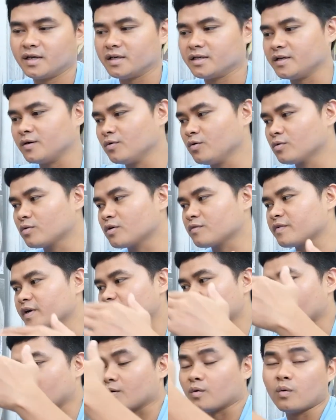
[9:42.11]
Nhiều lúc còn phải
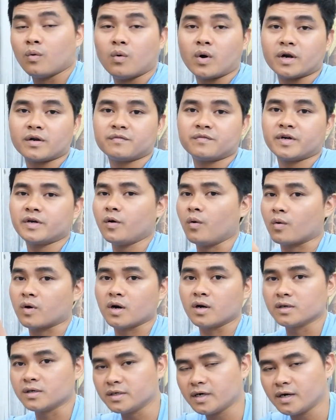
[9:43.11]
là nguồn với ổ
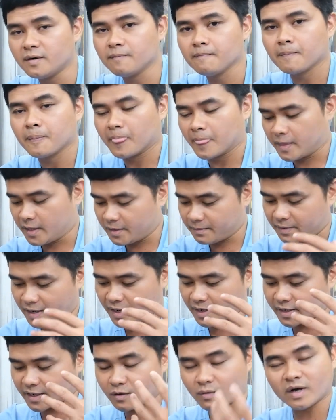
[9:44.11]
cứng nữa. Nhưng
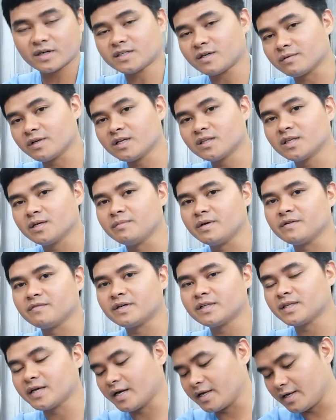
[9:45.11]
mà cái quan trọng nhất thì mình
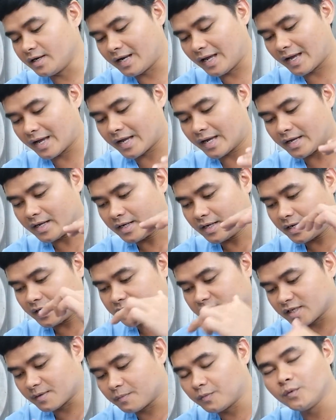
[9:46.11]
vẫn thấy là
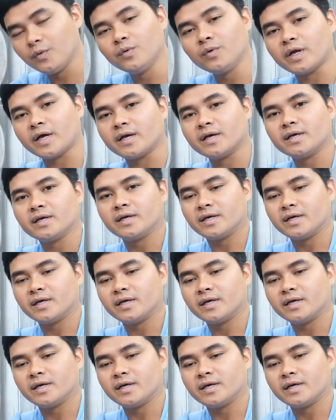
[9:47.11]
CPU này,